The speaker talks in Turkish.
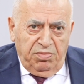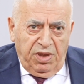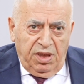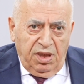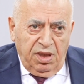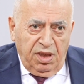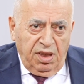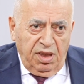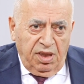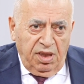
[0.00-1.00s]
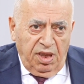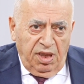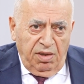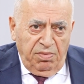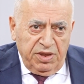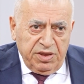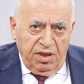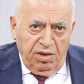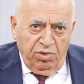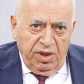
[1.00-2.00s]
Bayrak Hareketi Genel
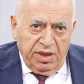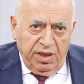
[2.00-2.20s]
Başkanı Avukat